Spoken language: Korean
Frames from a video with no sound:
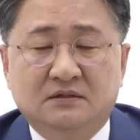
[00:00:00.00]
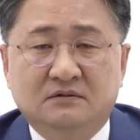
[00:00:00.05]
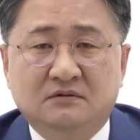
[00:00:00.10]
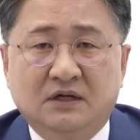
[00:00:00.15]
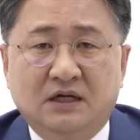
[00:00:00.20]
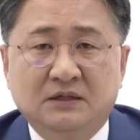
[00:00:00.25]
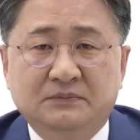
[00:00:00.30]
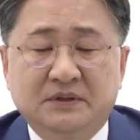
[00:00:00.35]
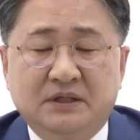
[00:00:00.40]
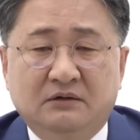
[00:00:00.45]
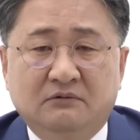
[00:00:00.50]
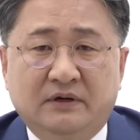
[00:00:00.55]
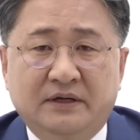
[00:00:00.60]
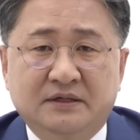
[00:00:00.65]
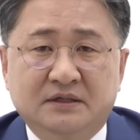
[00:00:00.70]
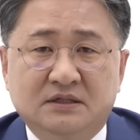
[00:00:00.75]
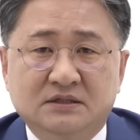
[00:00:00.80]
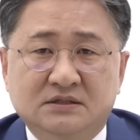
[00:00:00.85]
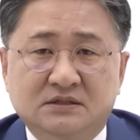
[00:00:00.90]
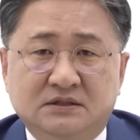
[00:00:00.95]
특활비라고
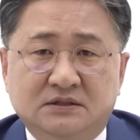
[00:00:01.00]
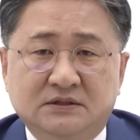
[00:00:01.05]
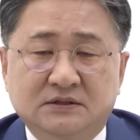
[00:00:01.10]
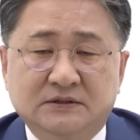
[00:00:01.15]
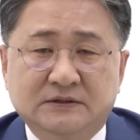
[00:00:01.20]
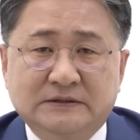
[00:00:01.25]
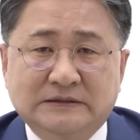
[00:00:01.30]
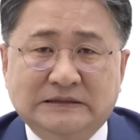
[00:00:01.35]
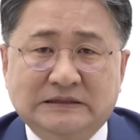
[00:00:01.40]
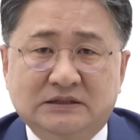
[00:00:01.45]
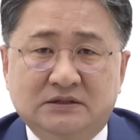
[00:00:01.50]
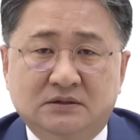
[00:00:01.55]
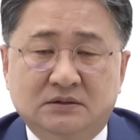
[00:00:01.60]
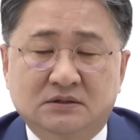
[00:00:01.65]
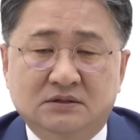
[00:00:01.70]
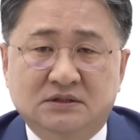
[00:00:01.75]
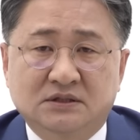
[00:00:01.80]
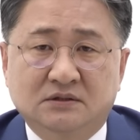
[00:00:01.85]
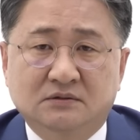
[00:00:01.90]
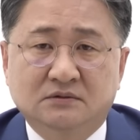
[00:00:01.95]
하는 것은 아,
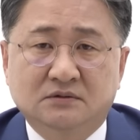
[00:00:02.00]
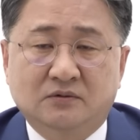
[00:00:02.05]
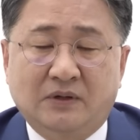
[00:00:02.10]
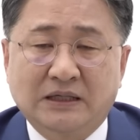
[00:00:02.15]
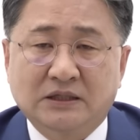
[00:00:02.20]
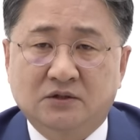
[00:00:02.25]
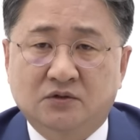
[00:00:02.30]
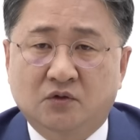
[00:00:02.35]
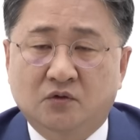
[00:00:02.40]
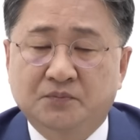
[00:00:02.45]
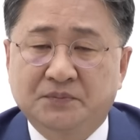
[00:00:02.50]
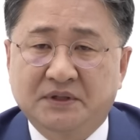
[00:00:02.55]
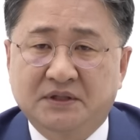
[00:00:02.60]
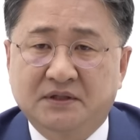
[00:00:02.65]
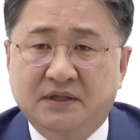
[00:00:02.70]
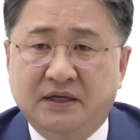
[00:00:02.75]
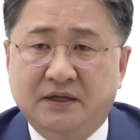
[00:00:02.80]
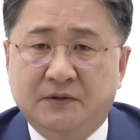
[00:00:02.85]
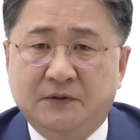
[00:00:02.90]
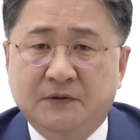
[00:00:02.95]
특정
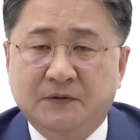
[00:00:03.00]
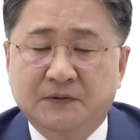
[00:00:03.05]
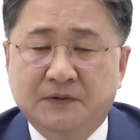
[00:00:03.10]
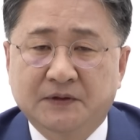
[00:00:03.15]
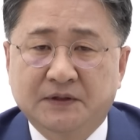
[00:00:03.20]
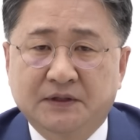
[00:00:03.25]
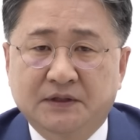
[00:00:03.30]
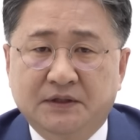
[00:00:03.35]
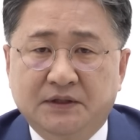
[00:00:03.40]
활동비인데요.